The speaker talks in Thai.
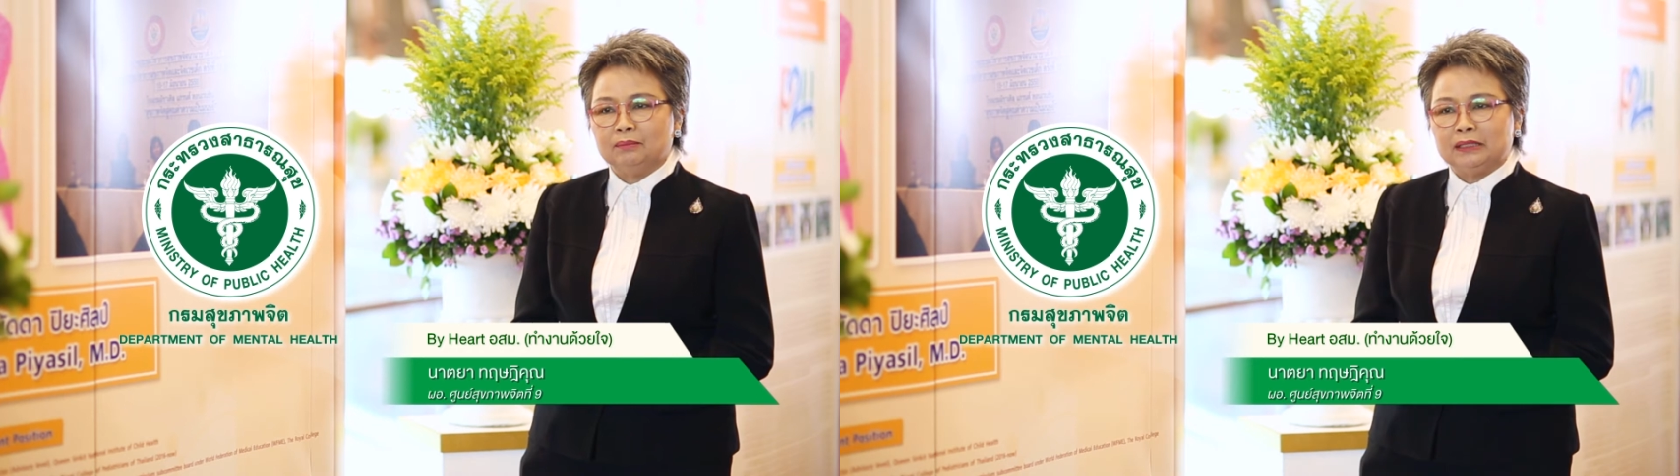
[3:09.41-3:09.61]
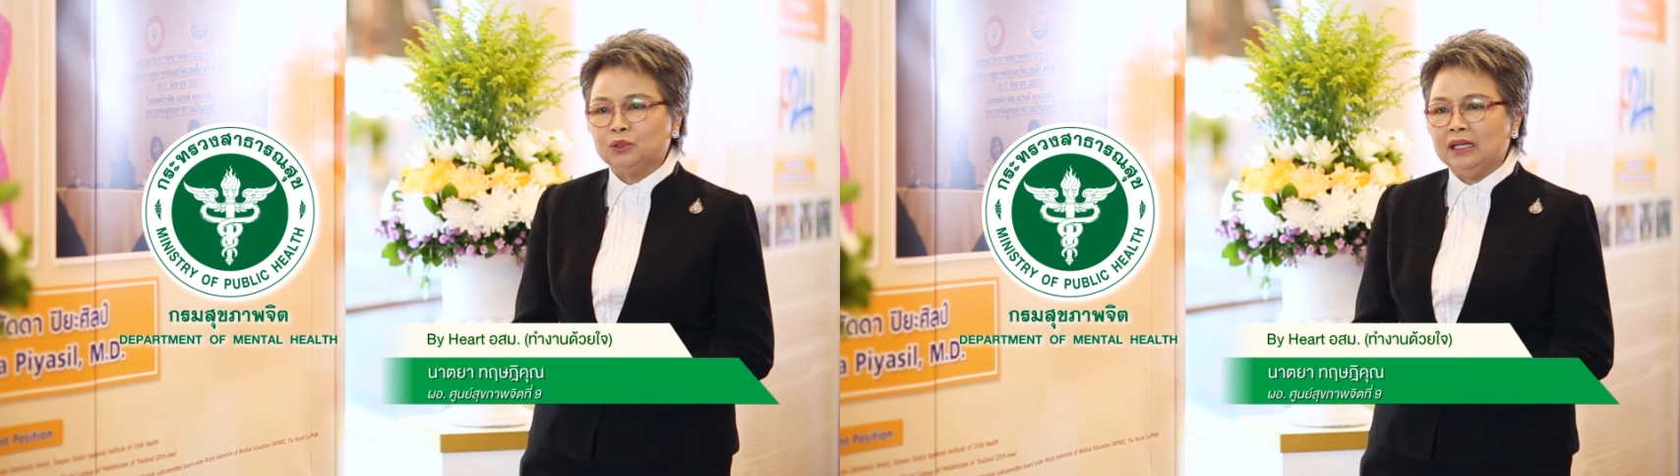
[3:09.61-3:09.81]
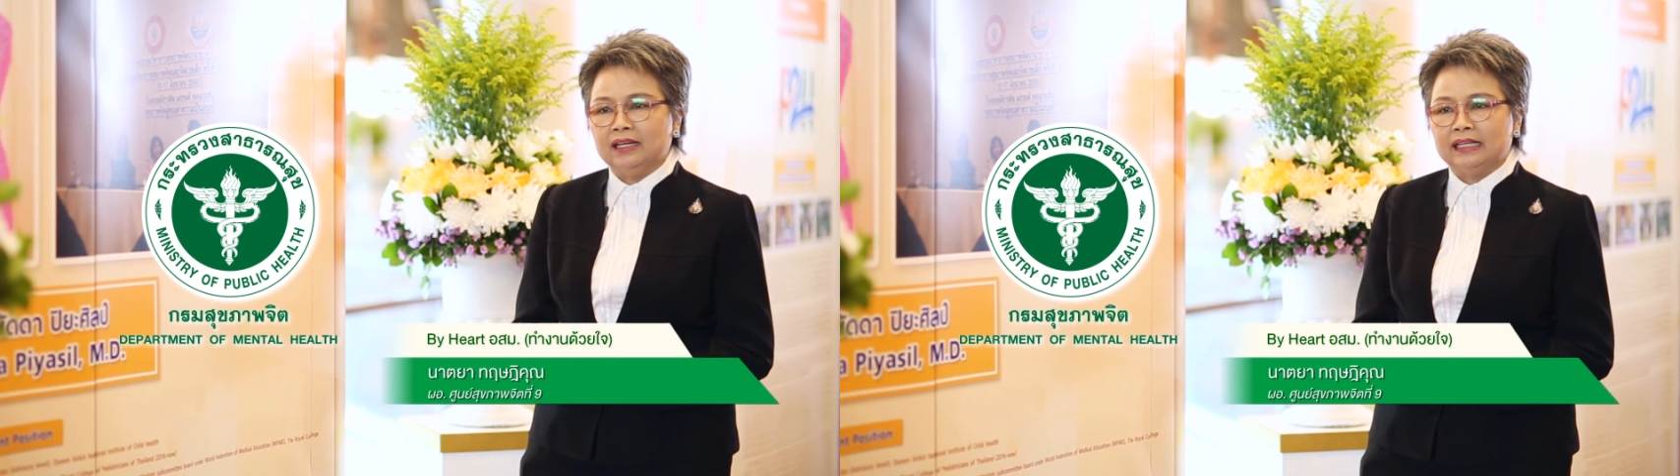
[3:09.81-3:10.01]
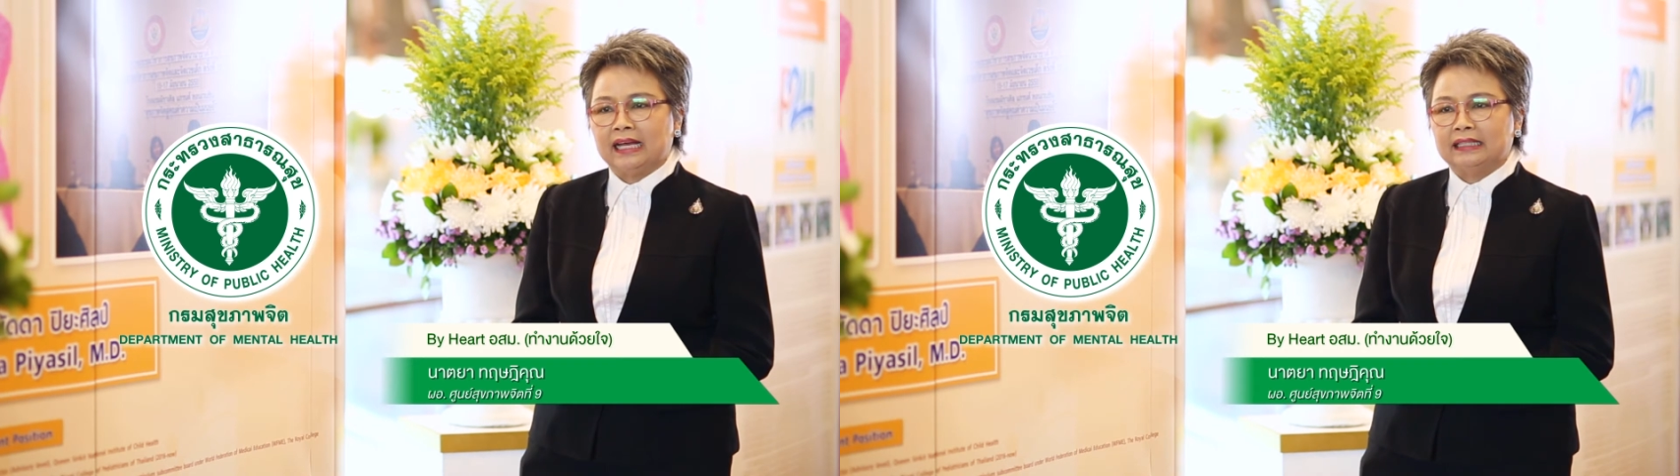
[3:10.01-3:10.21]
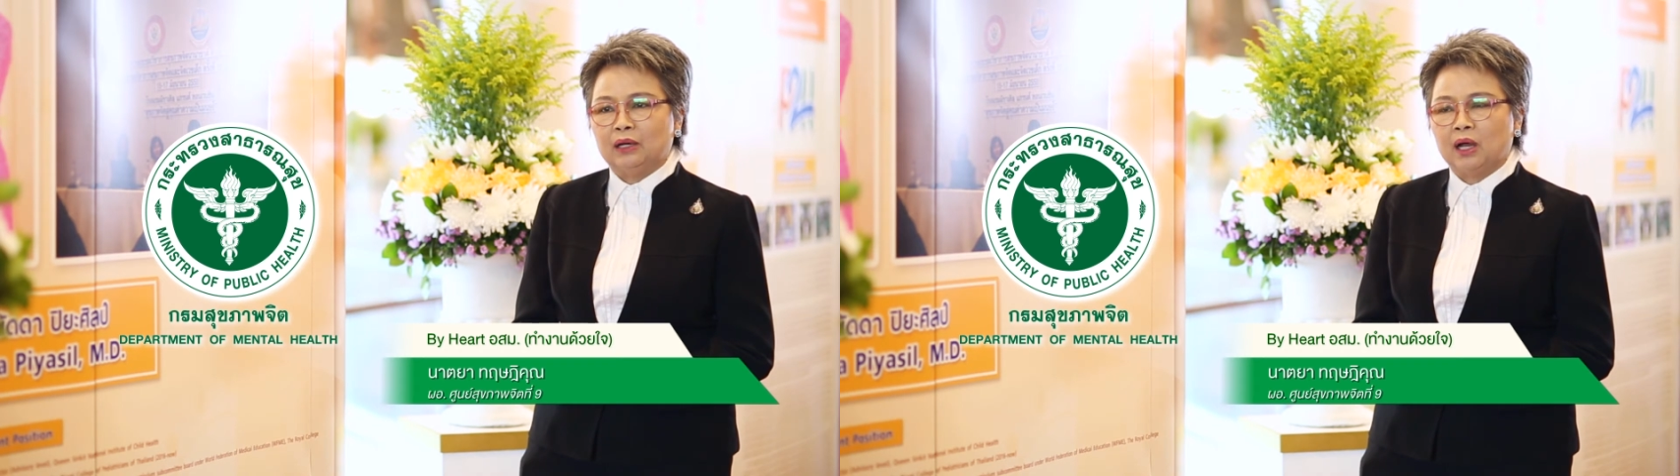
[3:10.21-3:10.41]
จะไม่ช่วยเหลืออ
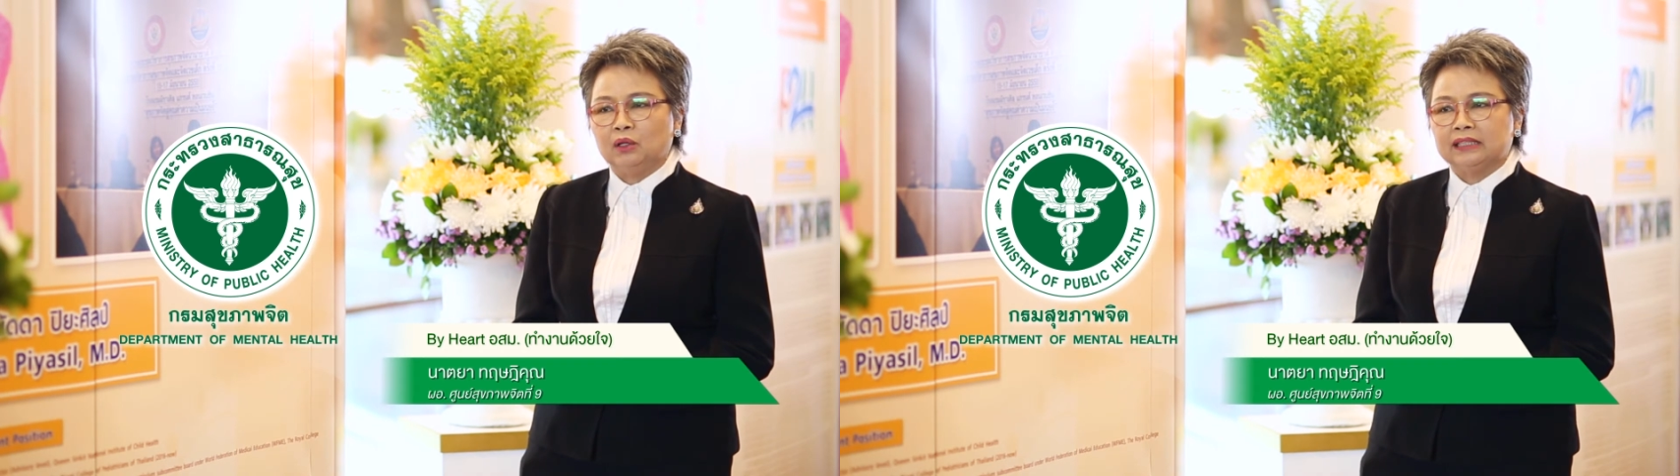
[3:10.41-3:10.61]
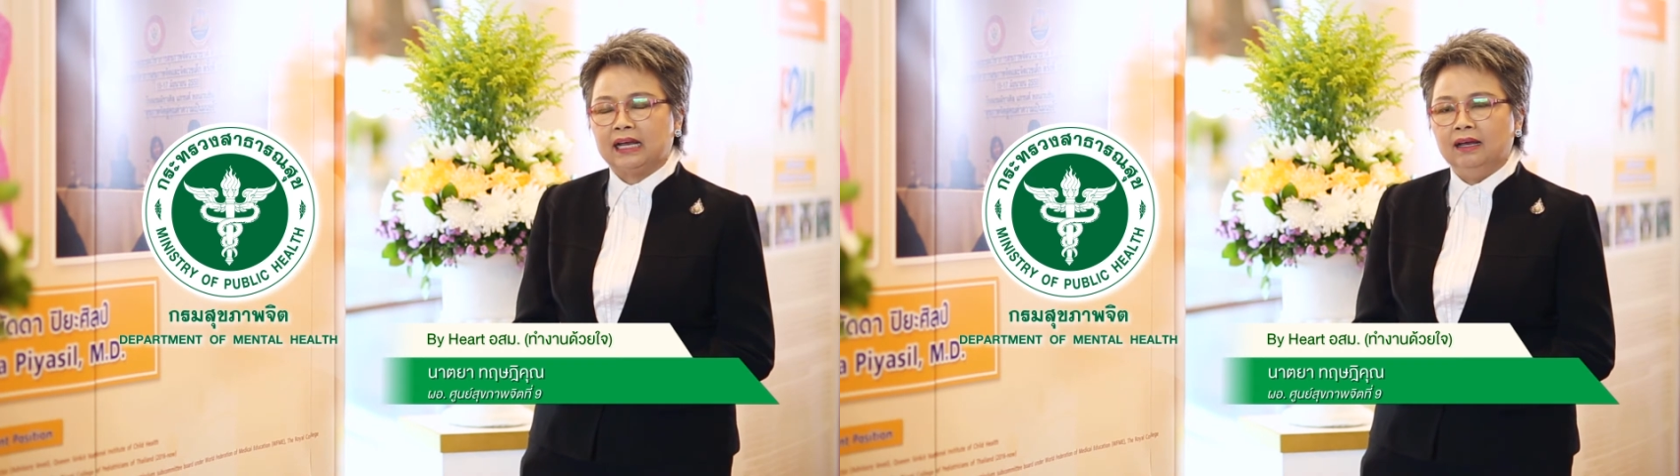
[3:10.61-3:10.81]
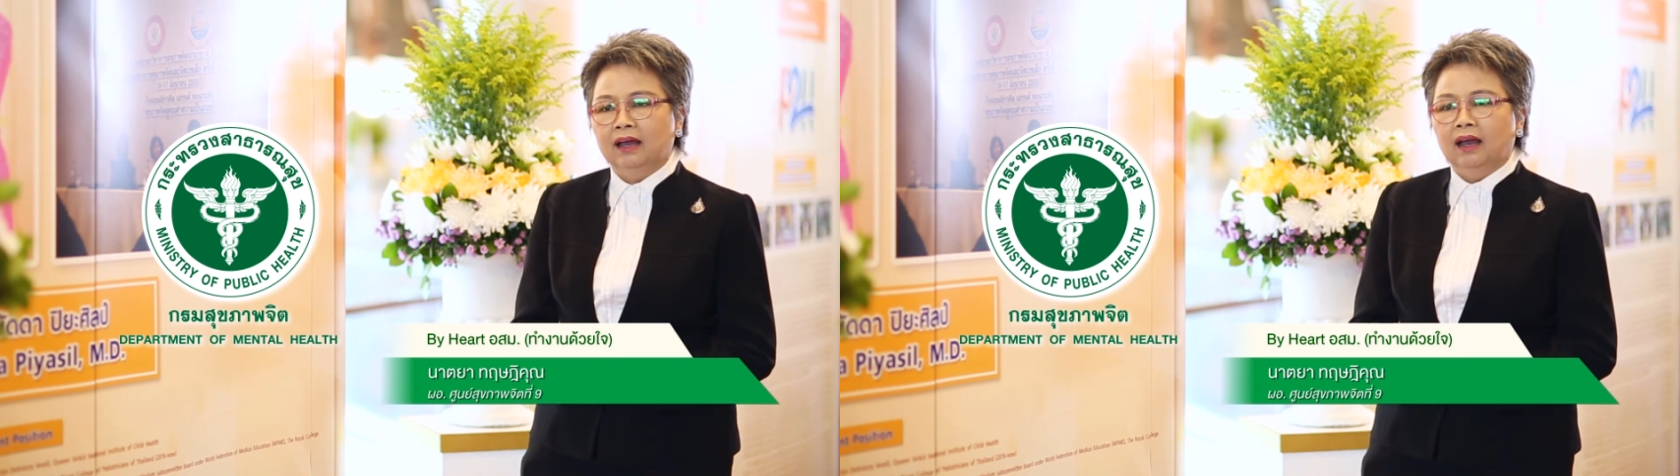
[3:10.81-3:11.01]
ย่างเดียวเขาจะ